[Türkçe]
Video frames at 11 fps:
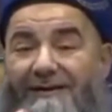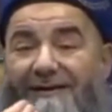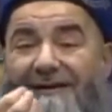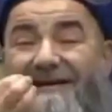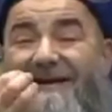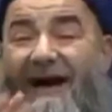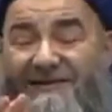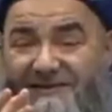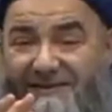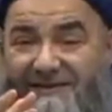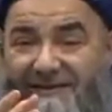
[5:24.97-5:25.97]

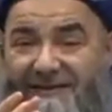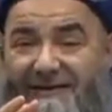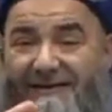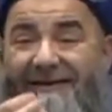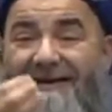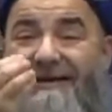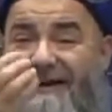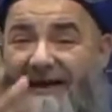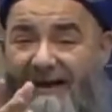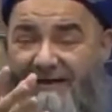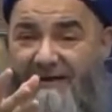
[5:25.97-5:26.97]
ihlas, iyi
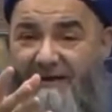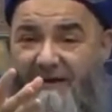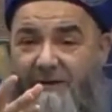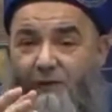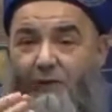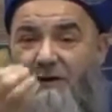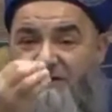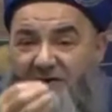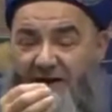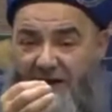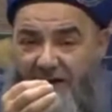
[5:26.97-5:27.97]
niyet, yola
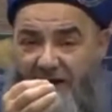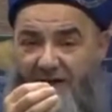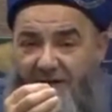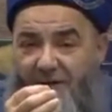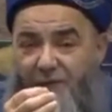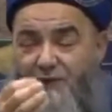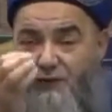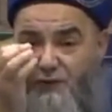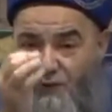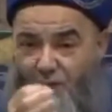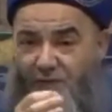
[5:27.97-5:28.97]
çıkarken,
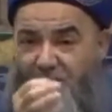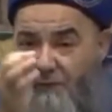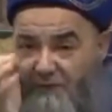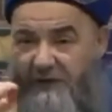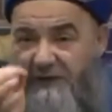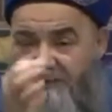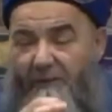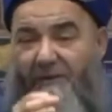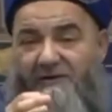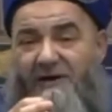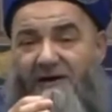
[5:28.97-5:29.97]
çocukluğundan o da ilme
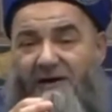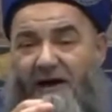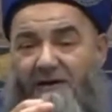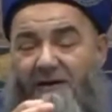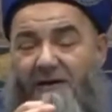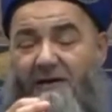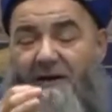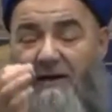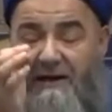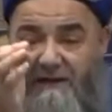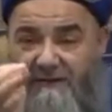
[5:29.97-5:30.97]
başlarken
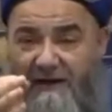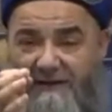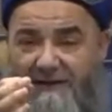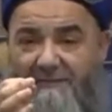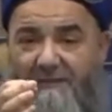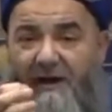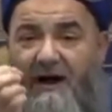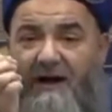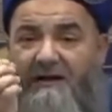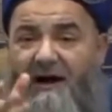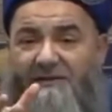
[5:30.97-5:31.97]
efendim
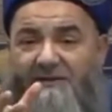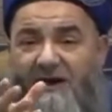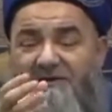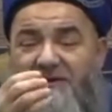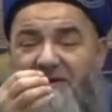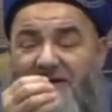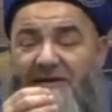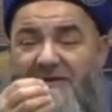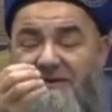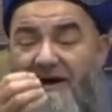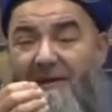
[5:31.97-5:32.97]
Allah rızası için
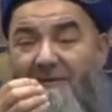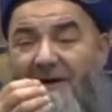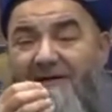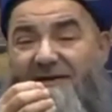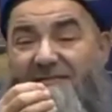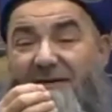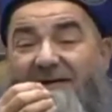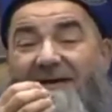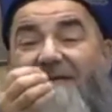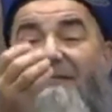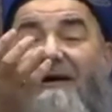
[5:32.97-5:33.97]
İslam'a hizmet
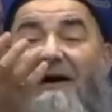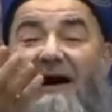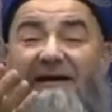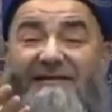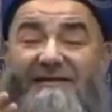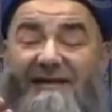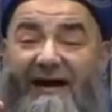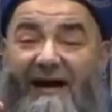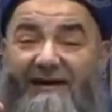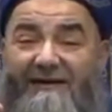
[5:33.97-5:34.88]
etme gayesiyle